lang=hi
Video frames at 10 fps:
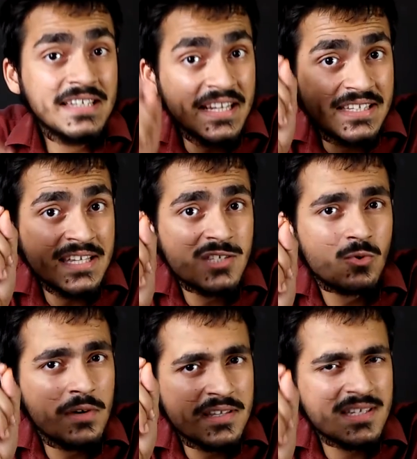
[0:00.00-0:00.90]
ये चीज़
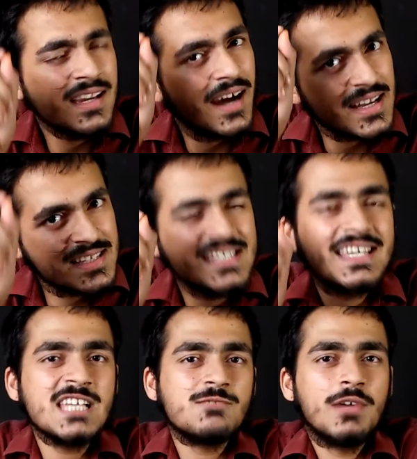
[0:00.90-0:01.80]
थोड़ी सी
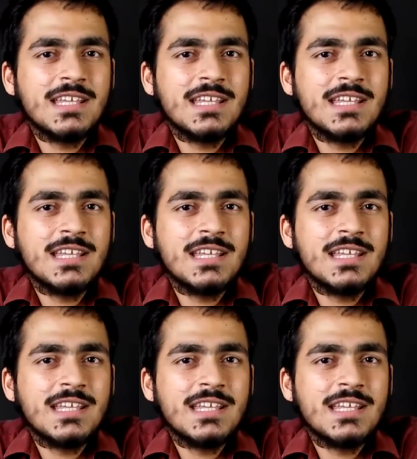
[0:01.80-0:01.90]
अच्छी है इस